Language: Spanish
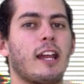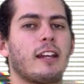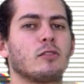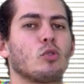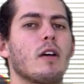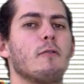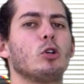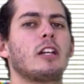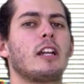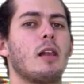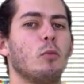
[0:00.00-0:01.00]
harían su
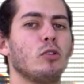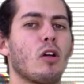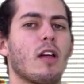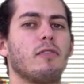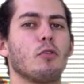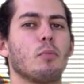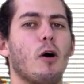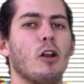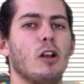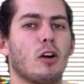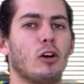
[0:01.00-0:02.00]
debut en el mundo del
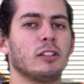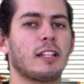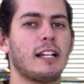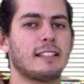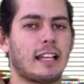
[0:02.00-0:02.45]
fútbol contra el